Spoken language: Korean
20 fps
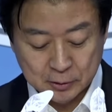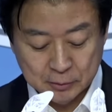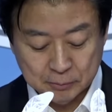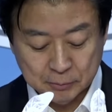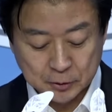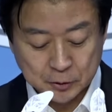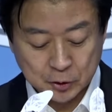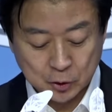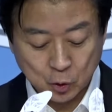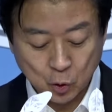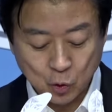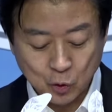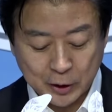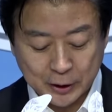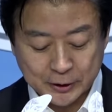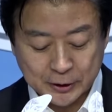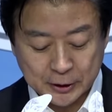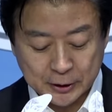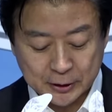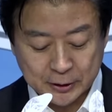먼저
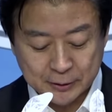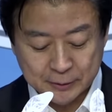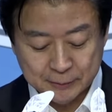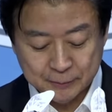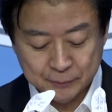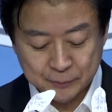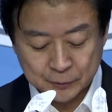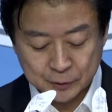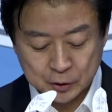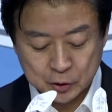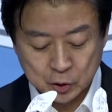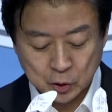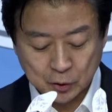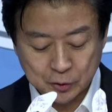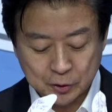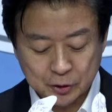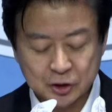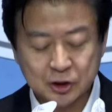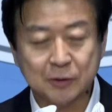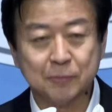공관위
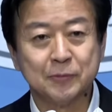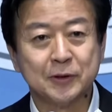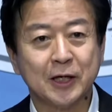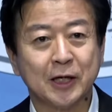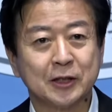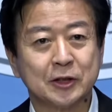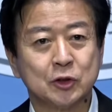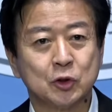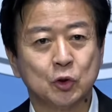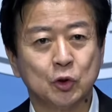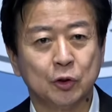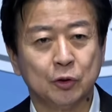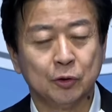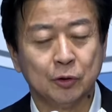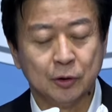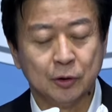기존 심사 기준은